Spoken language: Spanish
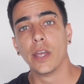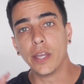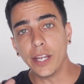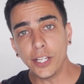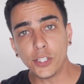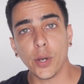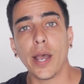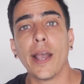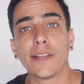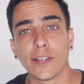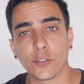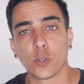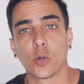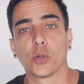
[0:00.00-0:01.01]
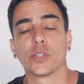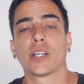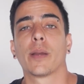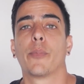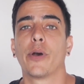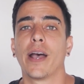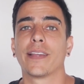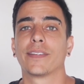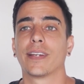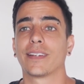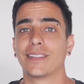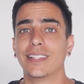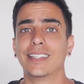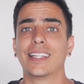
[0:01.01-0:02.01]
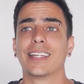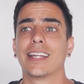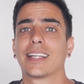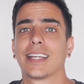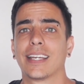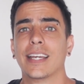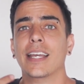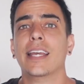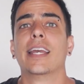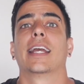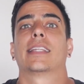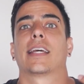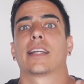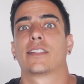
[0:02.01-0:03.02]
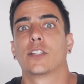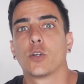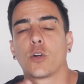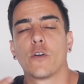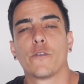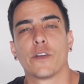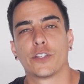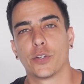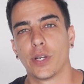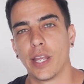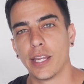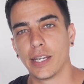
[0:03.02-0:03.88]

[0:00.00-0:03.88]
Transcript: Y todas esas son cosas que puedes hacer sin tener que estar haciendo confesiones